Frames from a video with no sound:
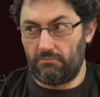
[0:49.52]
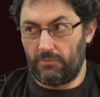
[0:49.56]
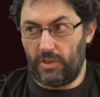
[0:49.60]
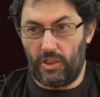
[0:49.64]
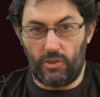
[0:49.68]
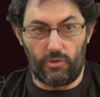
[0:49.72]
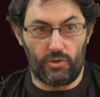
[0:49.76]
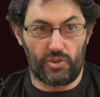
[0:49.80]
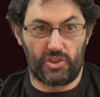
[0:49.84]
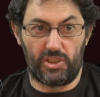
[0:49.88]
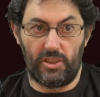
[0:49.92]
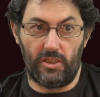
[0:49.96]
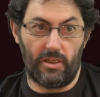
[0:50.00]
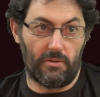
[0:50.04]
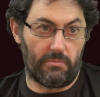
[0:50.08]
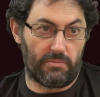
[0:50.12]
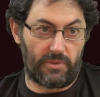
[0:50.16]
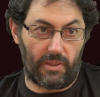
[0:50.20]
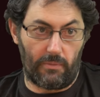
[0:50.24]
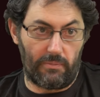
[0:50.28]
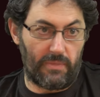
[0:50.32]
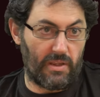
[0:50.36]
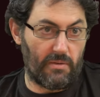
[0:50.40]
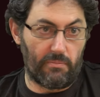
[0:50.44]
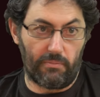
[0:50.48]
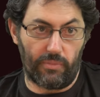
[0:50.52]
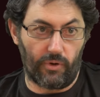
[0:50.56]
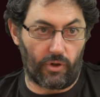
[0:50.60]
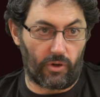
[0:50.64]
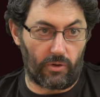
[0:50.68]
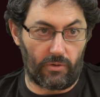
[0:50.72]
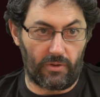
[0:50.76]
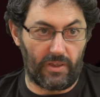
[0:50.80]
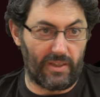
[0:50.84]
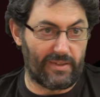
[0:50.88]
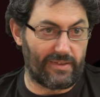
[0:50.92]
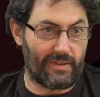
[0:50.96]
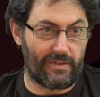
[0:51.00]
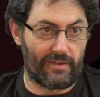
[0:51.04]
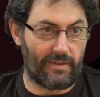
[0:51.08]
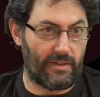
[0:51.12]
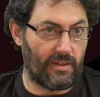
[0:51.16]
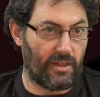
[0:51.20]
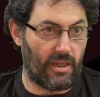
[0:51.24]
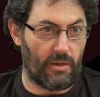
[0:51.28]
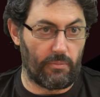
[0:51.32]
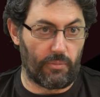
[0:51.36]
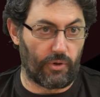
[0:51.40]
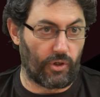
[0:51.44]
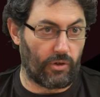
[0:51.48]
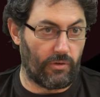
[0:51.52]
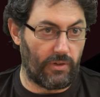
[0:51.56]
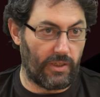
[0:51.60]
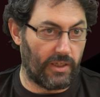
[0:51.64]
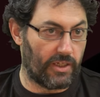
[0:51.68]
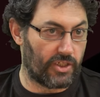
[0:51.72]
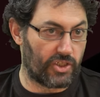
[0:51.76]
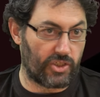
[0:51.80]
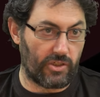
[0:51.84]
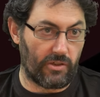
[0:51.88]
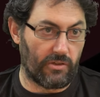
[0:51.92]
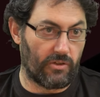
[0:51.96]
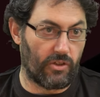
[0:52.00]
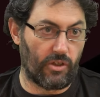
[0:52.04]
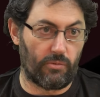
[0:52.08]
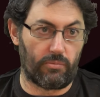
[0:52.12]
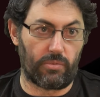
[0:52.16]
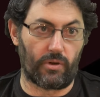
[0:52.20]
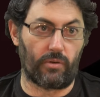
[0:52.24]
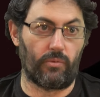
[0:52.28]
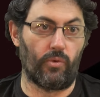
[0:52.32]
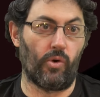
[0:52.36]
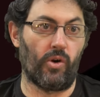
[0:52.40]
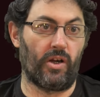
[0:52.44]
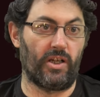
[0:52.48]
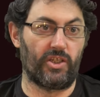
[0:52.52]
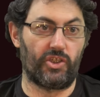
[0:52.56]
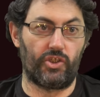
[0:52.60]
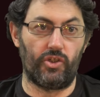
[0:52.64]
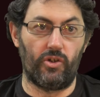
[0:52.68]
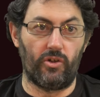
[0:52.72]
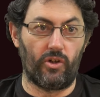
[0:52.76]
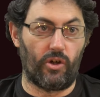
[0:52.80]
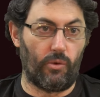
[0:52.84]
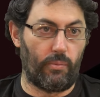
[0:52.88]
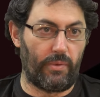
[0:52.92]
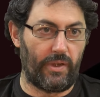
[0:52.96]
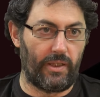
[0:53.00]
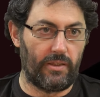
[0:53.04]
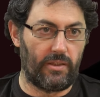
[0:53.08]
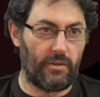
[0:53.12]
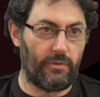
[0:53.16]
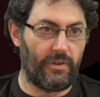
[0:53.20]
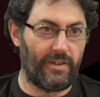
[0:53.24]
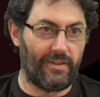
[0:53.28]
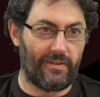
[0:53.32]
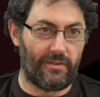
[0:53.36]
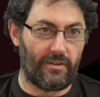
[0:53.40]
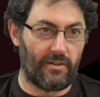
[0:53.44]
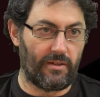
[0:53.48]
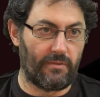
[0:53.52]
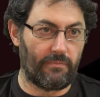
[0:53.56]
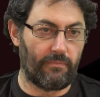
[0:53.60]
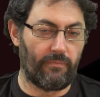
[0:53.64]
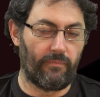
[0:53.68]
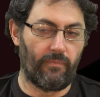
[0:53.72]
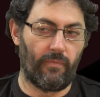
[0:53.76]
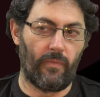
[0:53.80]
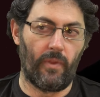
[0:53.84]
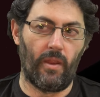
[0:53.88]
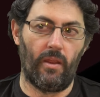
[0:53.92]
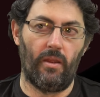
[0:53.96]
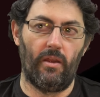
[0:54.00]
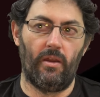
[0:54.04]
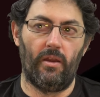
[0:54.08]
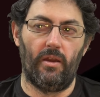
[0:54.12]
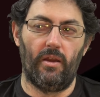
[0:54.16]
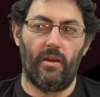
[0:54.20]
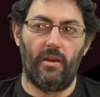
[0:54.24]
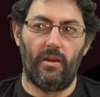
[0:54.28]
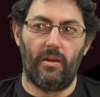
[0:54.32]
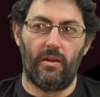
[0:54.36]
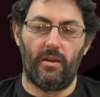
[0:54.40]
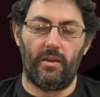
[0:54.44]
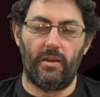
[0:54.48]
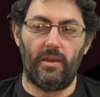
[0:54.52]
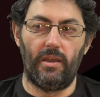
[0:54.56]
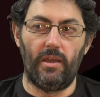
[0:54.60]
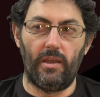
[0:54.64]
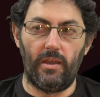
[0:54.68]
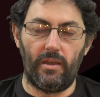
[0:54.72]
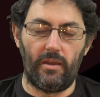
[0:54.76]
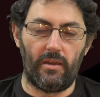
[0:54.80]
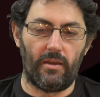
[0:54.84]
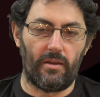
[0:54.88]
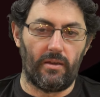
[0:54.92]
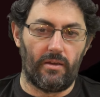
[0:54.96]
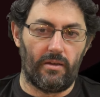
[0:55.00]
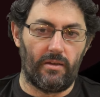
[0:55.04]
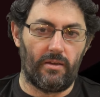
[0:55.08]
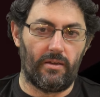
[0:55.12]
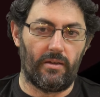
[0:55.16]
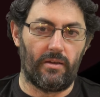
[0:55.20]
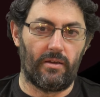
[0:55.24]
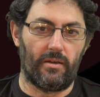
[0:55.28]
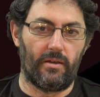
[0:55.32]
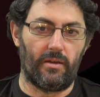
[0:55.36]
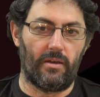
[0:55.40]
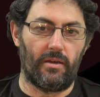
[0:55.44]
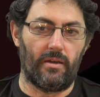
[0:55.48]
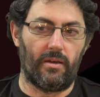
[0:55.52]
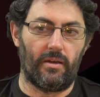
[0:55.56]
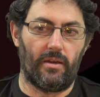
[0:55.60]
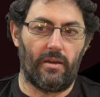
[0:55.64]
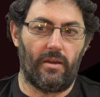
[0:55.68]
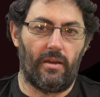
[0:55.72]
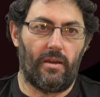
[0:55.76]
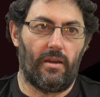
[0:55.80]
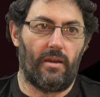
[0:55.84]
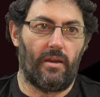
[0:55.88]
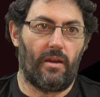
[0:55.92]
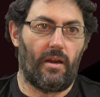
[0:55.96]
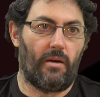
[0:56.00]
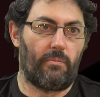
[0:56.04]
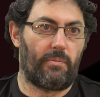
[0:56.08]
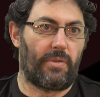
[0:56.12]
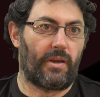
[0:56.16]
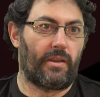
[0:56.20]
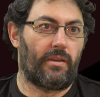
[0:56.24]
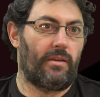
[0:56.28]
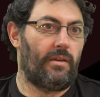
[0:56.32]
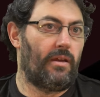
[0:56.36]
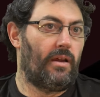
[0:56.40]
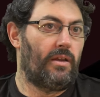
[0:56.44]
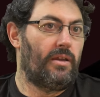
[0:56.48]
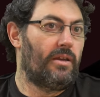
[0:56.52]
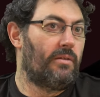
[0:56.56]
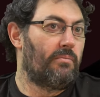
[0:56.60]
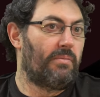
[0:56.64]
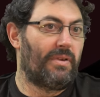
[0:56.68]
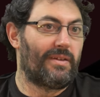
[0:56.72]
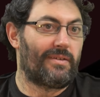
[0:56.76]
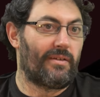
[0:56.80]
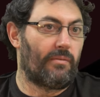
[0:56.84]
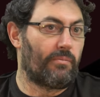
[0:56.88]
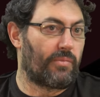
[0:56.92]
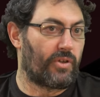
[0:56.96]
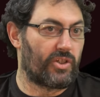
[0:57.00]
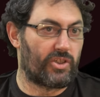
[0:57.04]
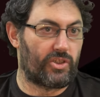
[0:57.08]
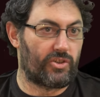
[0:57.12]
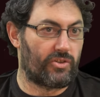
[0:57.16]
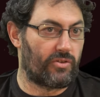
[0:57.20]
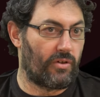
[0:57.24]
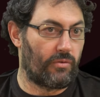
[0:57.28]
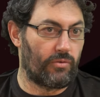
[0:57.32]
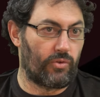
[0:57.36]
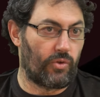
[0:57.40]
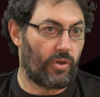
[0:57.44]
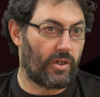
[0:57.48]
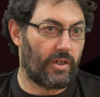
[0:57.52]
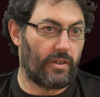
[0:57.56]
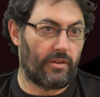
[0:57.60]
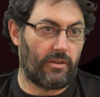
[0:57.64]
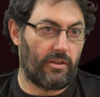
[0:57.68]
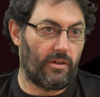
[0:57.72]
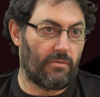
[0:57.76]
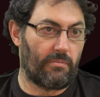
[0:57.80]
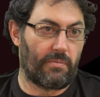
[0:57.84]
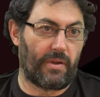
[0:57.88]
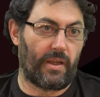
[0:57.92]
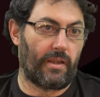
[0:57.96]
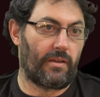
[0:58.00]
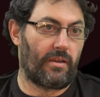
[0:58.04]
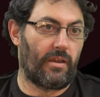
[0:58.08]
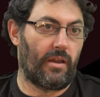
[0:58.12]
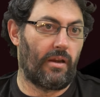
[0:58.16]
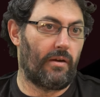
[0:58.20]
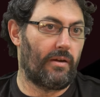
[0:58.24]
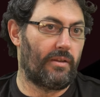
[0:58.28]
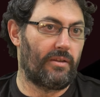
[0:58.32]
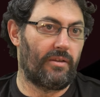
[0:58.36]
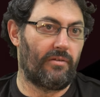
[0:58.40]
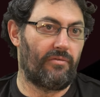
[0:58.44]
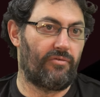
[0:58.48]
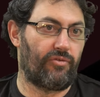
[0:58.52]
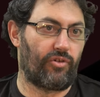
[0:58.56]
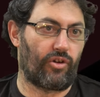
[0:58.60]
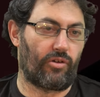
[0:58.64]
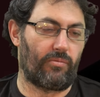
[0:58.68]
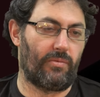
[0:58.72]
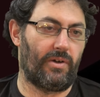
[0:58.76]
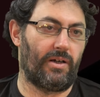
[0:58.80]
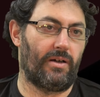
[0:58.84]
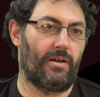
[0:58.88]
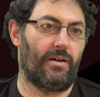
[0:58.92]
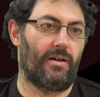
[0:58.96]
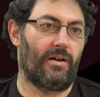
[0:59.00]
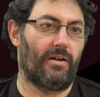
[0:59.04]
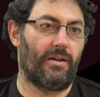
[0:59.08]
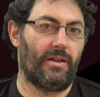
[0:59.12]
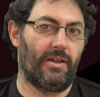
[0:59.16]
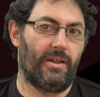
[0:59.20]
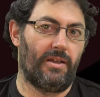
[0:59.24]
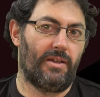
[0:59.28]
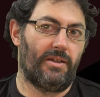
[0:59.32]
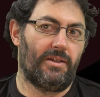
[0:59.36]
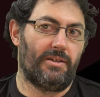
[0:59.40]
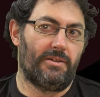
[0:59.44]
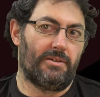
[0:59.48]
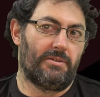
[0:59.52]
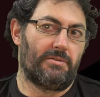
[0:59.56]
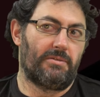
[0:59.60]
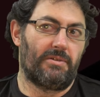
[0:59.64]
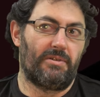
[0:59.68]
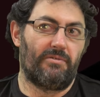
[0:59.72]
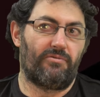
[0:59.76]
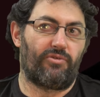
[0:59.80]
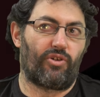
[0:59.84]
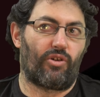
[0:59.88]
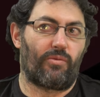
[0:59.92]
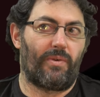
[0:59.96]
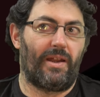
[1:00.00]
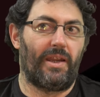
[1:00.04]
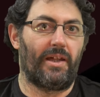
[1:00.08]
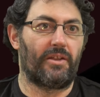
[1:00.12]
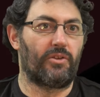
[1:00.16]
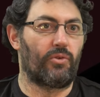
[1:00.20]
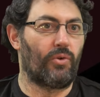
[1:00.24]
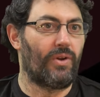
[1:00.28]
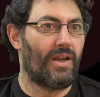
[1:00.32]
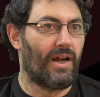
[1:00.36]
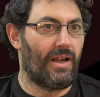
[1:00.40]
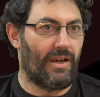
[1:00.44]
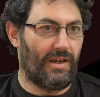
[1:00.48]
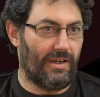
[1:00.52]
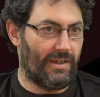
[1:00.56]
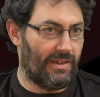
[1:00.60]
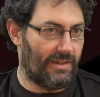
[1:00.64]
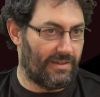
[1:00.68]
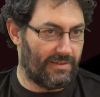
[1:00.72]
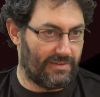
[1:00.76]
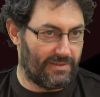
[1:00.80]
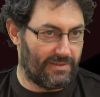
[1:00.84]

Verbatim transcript: inclusive también por necesidad y por obligación, no por vocación cooperativista, y eh, a partir de ahí empieza un proceso de autogestión prácticamente en forma, en forma natural,